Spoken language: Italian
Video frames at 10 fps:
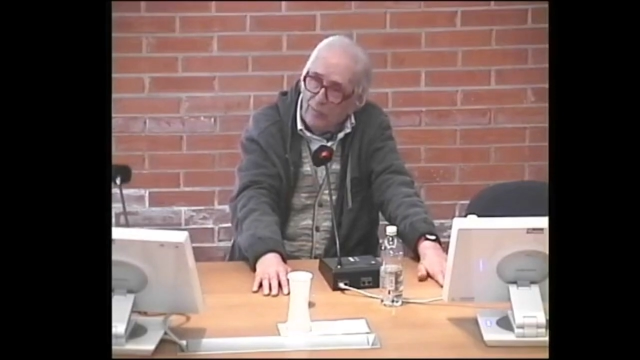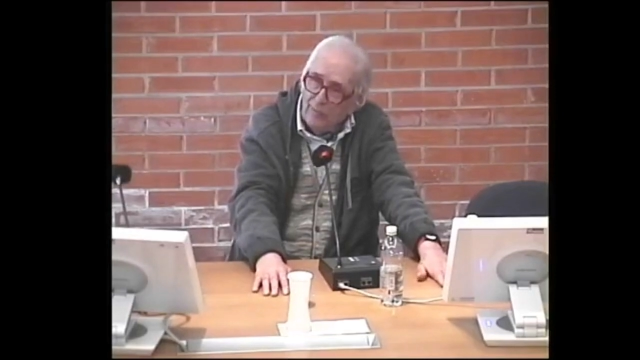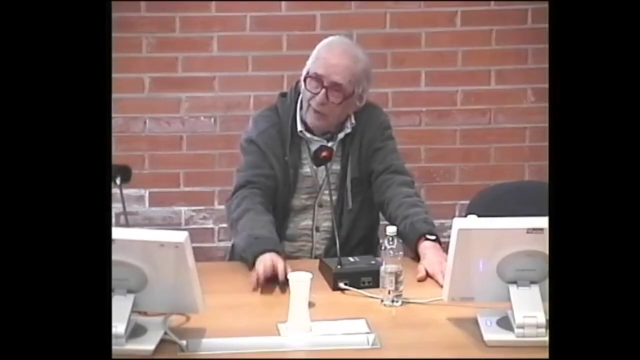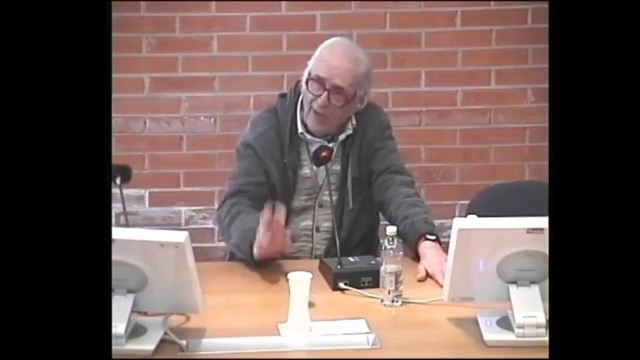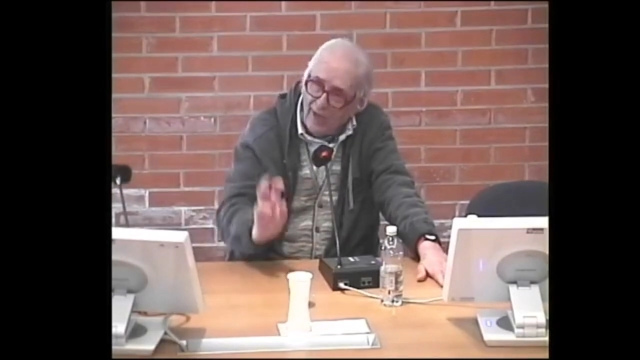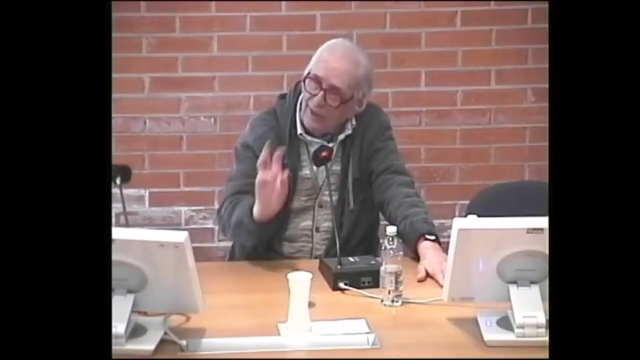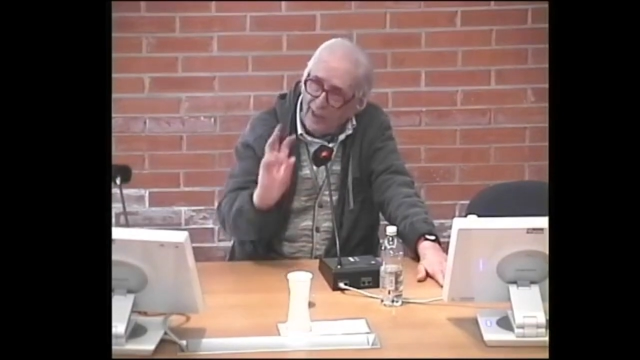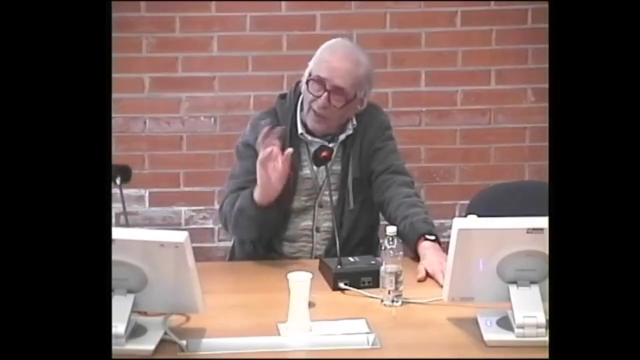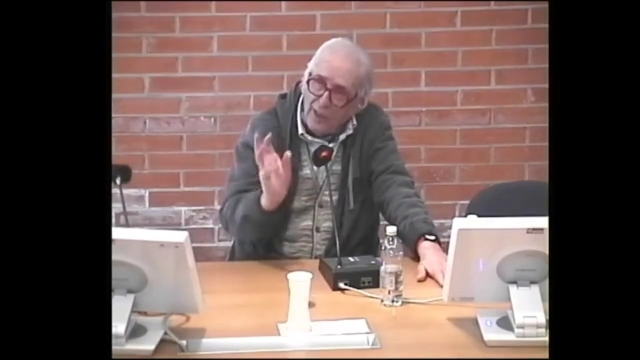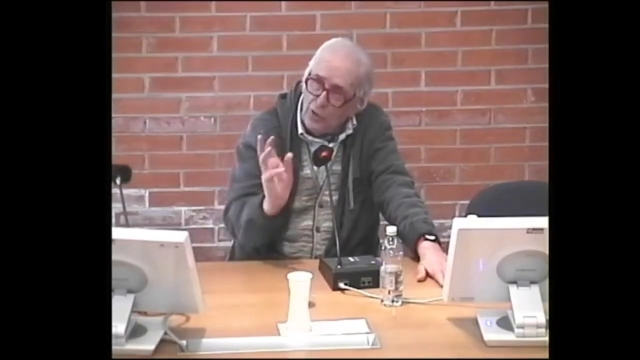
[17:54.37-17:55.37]
dal,
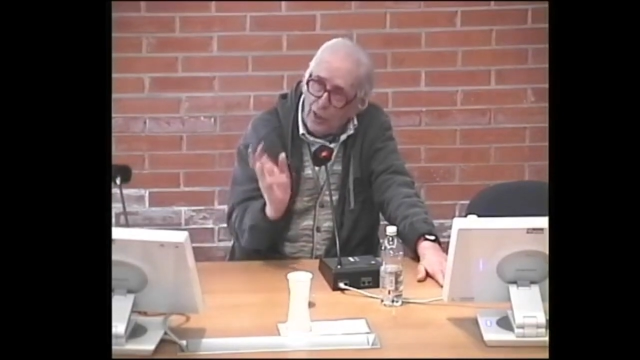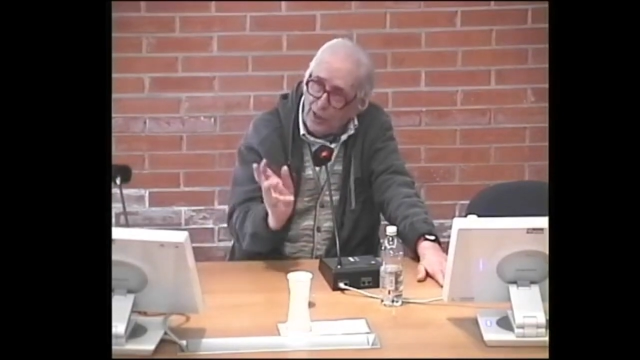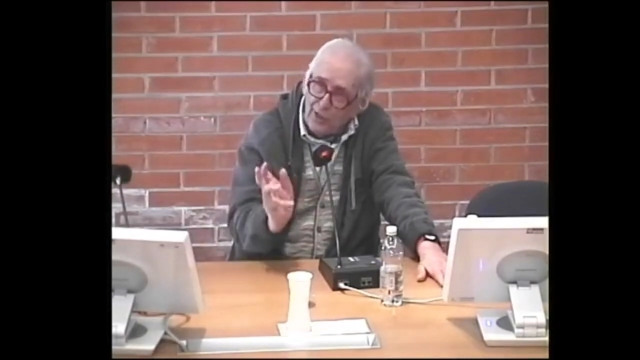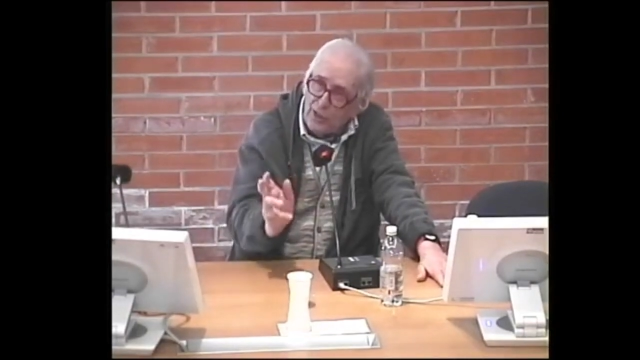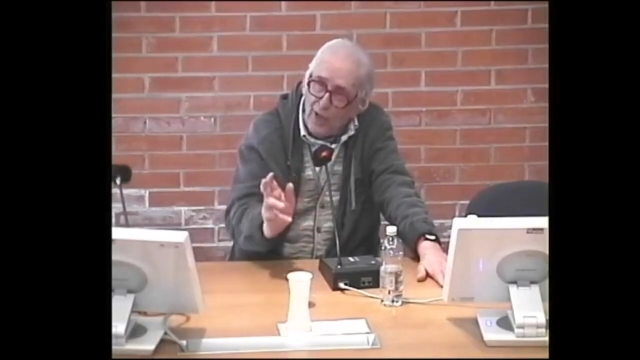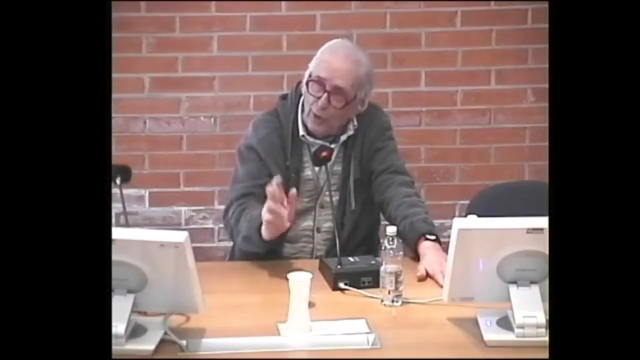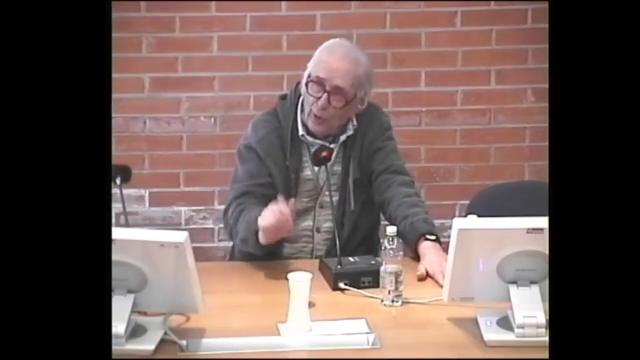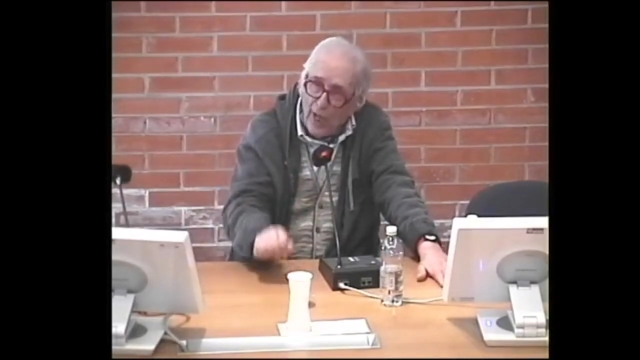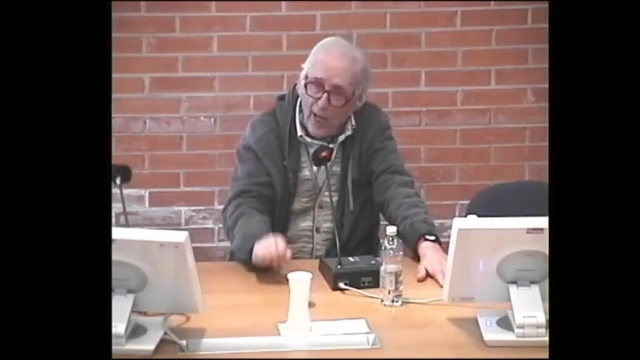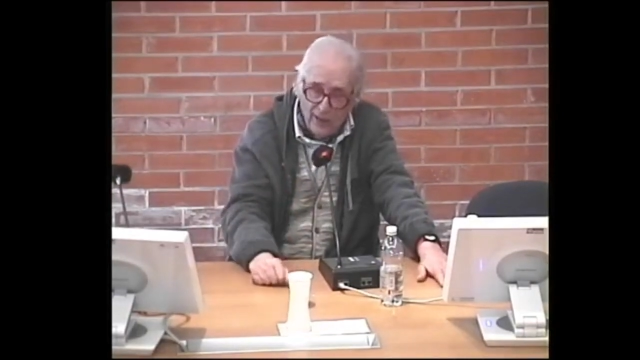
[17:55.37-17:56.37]
dal tingere di
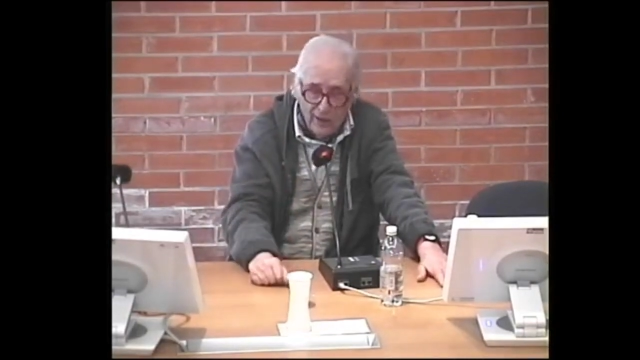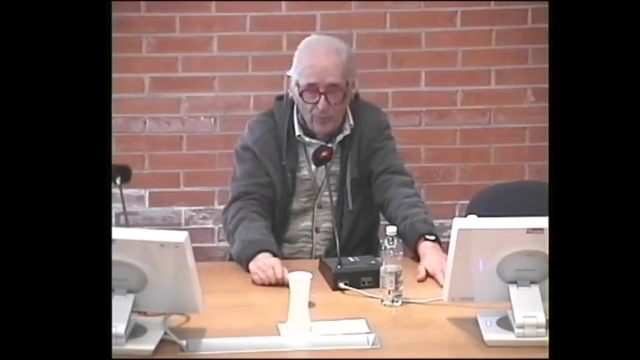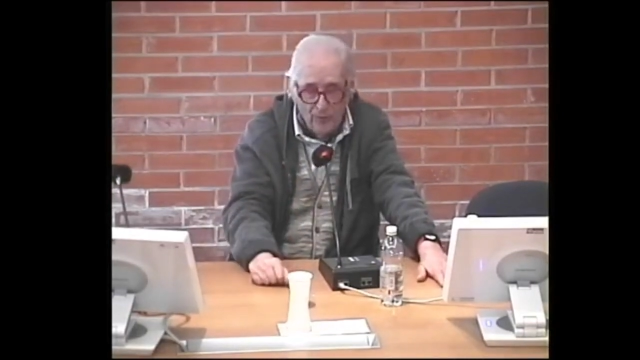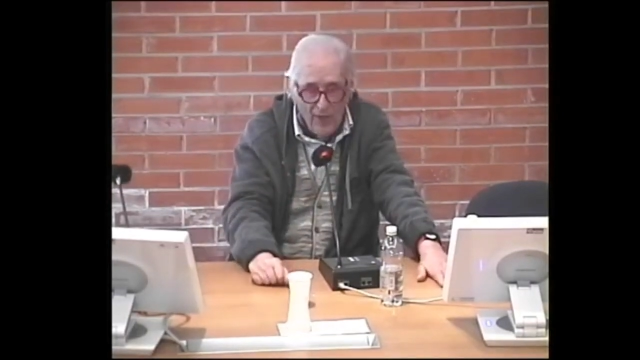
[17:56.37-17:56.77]
giallo Texi.